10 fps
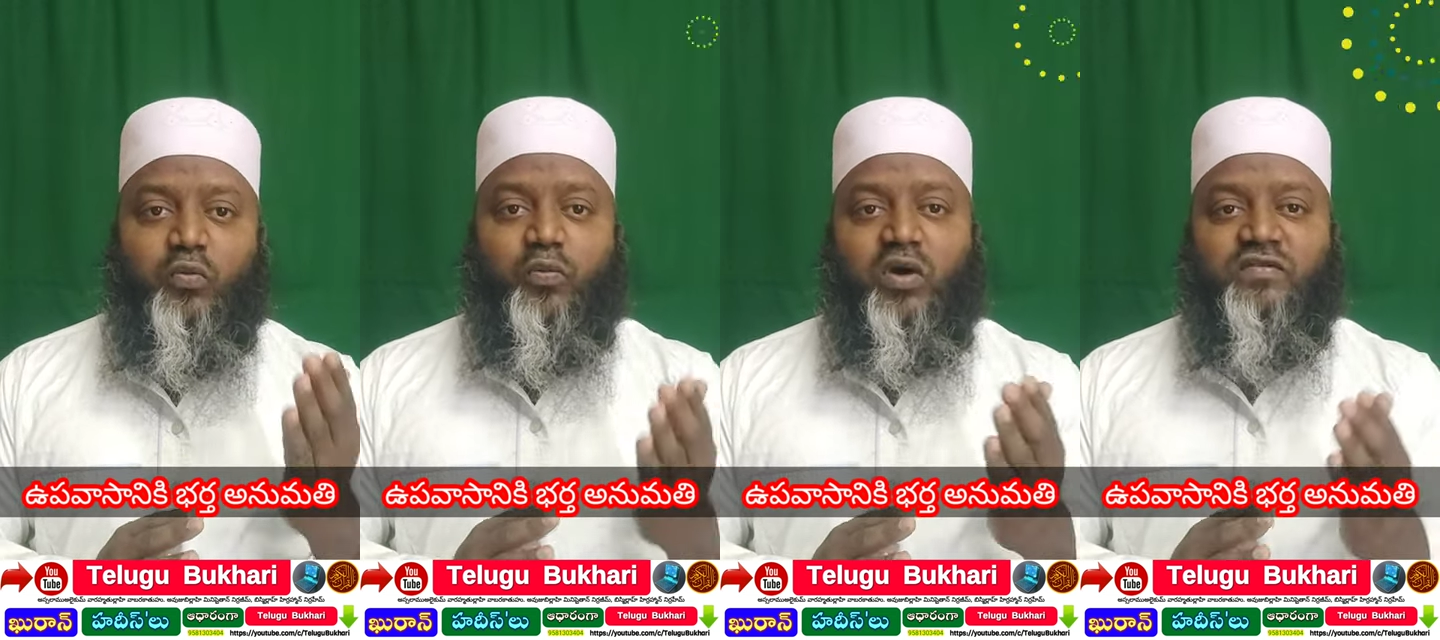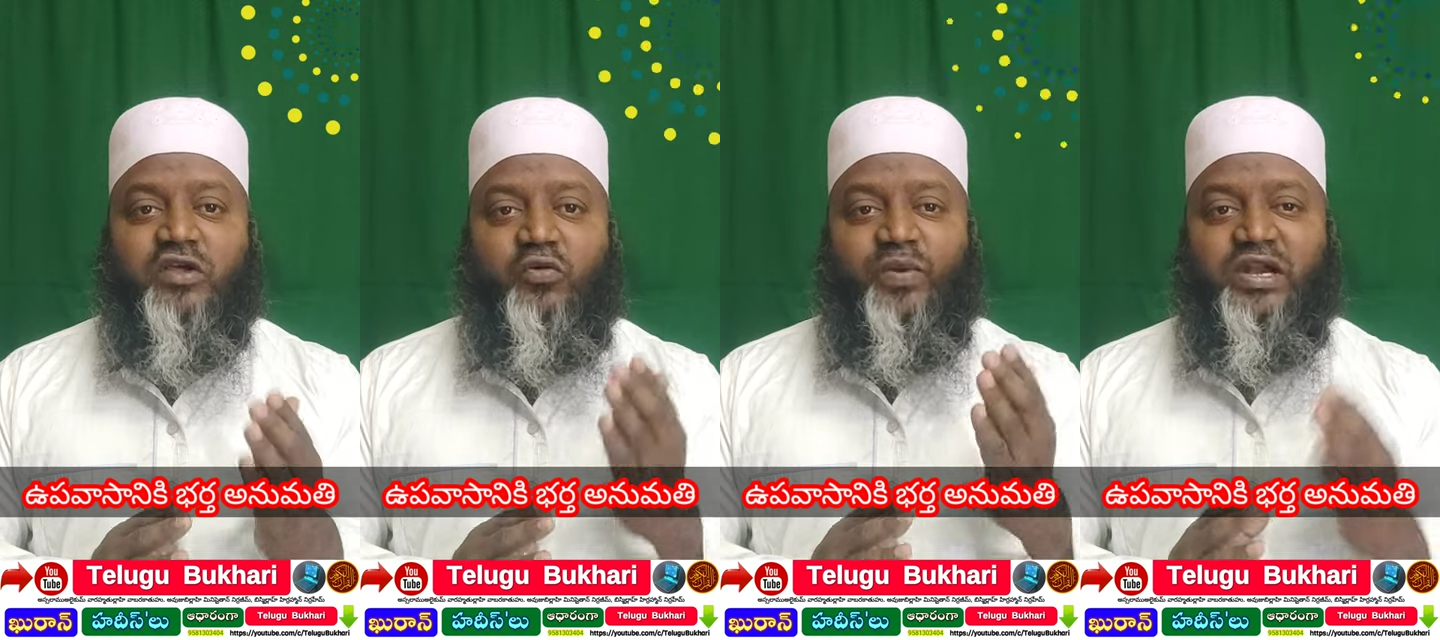
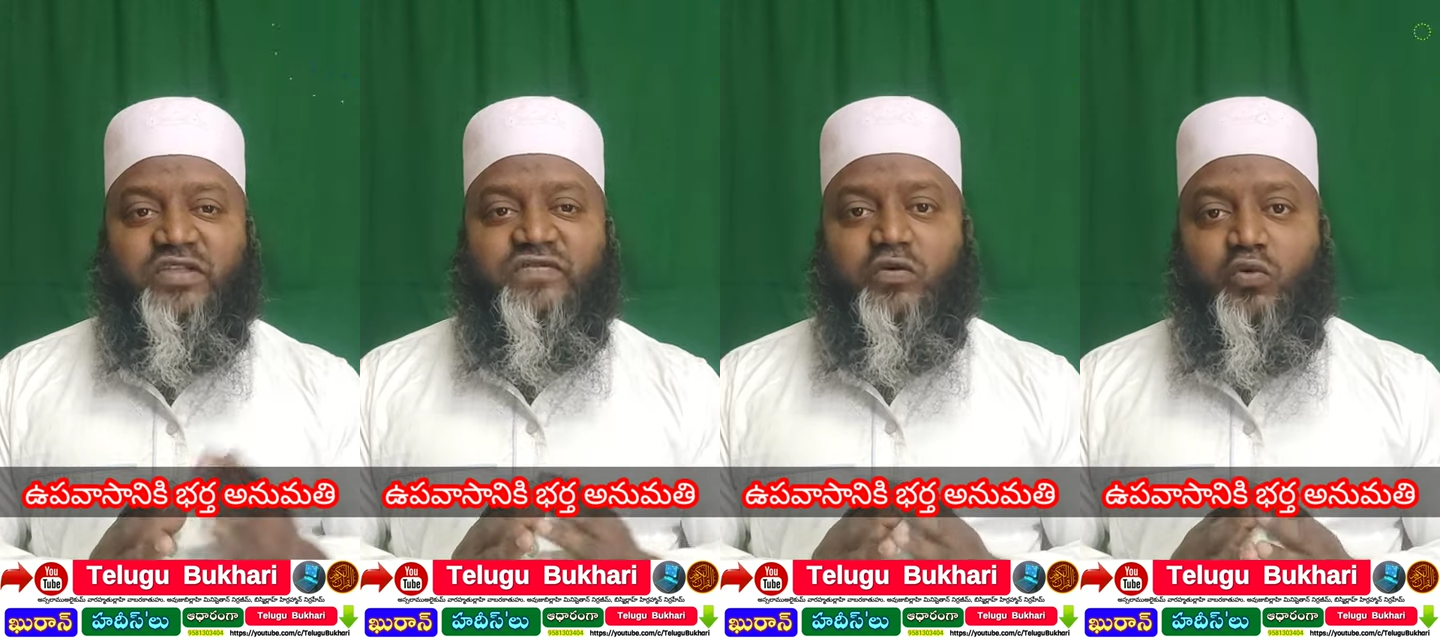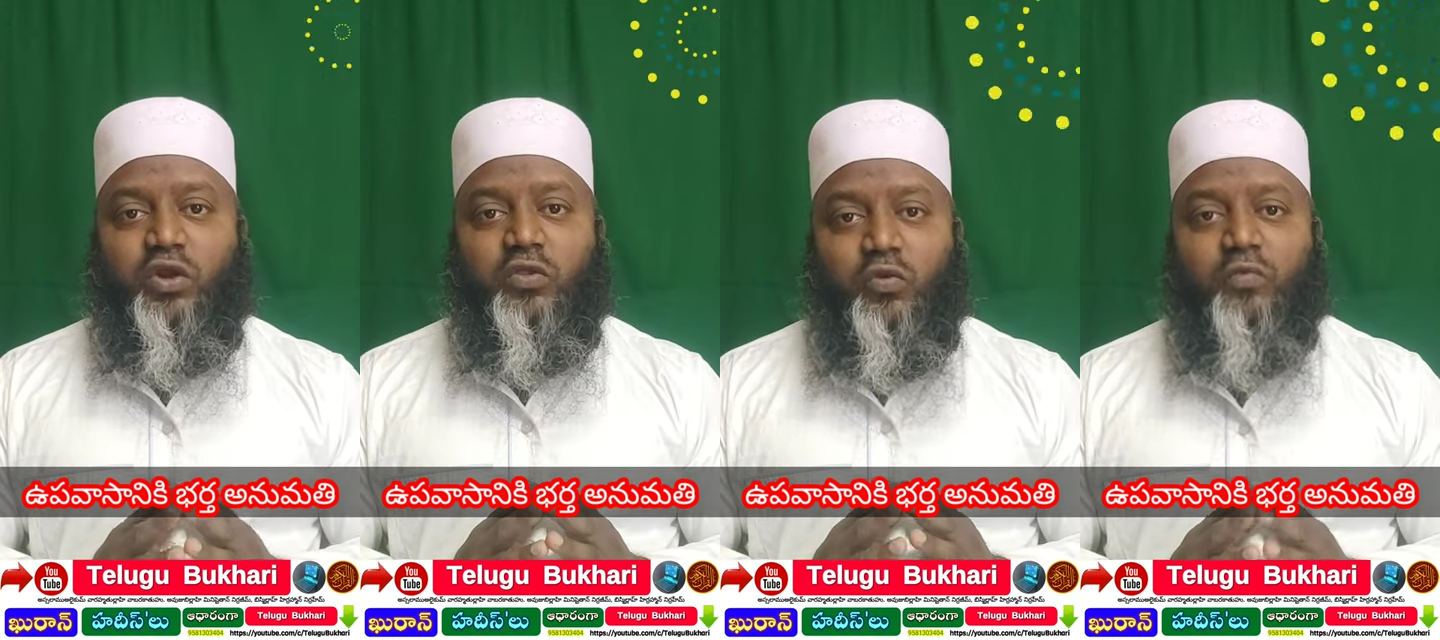ఉపవాసాలు
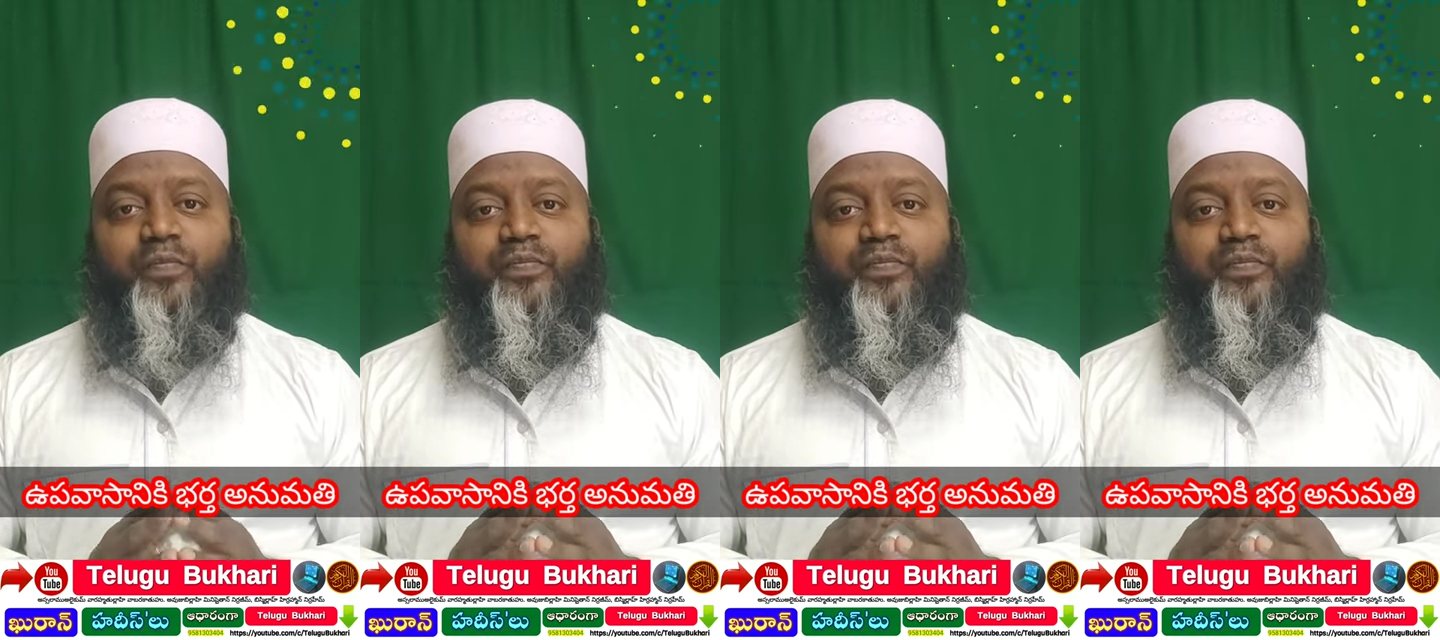పాటించకూడదు